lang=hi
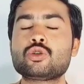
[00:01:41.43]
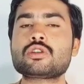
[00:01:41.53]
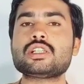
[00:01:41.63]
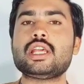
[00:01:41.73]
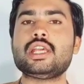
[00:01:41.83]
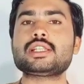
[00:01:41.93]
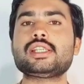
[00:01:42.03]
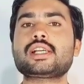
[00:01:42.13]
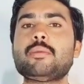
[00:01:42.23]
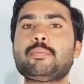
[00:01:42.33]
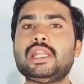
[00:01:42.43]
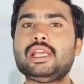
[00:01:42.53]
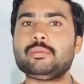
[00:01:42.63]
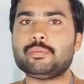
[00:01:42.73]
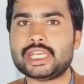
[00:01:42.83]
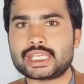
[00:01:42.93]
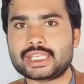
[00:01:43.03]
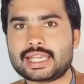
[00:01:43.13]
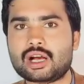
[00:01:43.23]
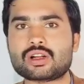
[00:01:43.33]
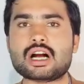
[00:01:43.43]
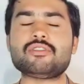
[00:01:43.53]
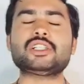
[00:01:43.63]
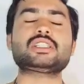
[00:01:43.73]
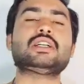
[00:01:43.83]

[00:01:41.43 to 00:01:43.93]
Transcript: स्टूडेंट्स ने इसकी कंप्लेन भी की है और काफी